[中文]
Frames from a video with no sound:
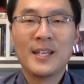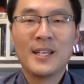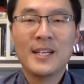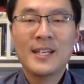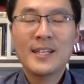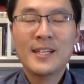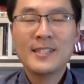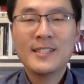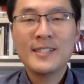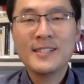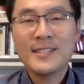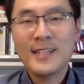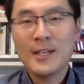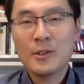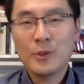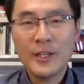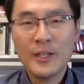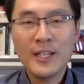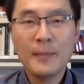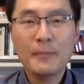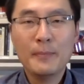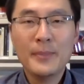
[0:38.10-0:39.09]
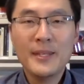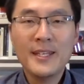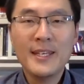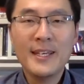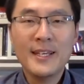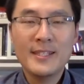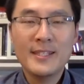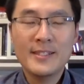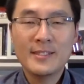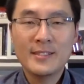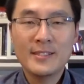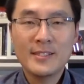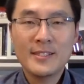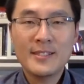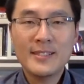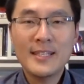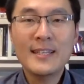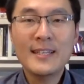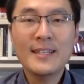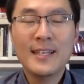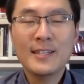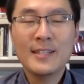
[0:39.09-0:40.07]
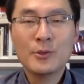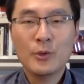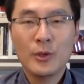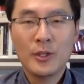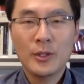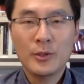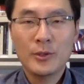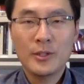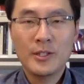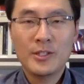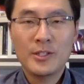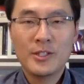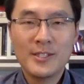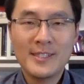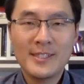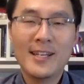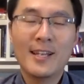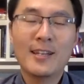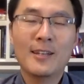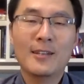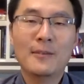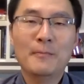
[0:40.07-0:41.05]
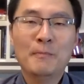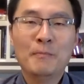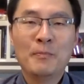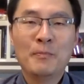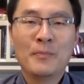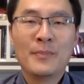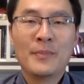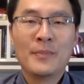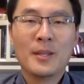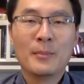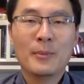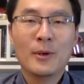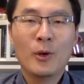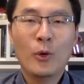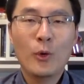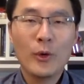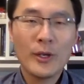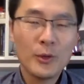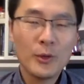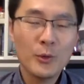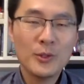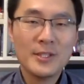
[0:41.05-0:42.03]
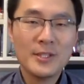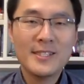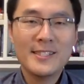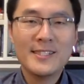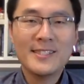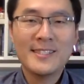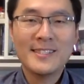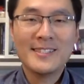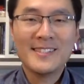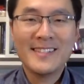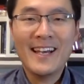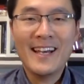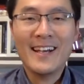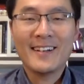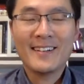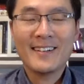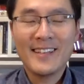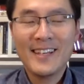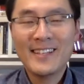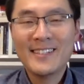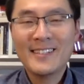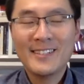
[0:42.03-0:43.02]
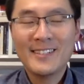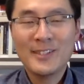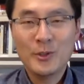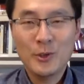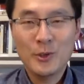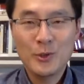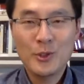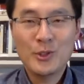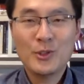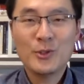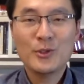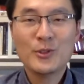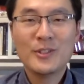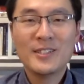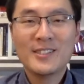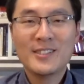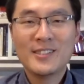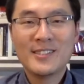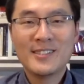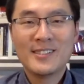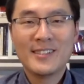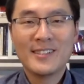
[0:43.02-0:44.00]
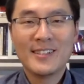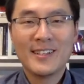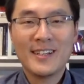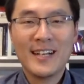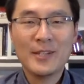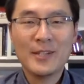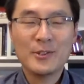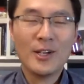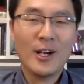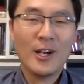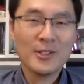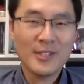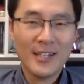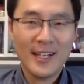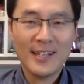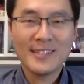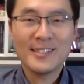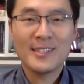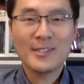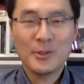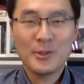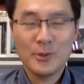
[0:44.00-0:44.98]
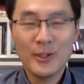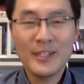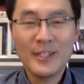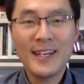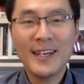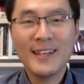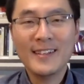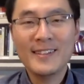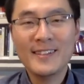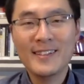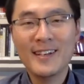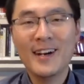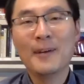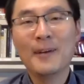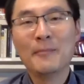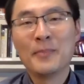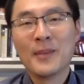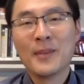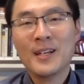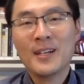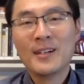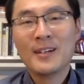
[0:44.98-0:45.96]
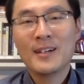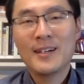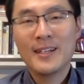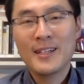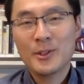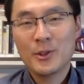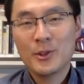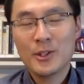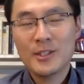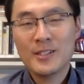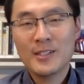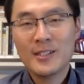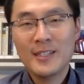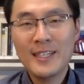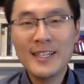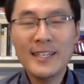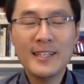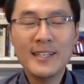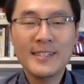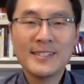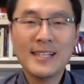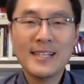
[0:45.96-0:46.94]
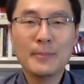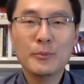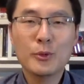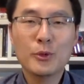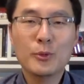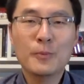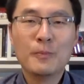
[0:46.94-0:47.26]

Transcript: 现在转眼毕业已经三年左右的时间了。那么回顾起在 Glendon 读书的日子呢，感觉好像还像昨天一样，可以说是历历在目。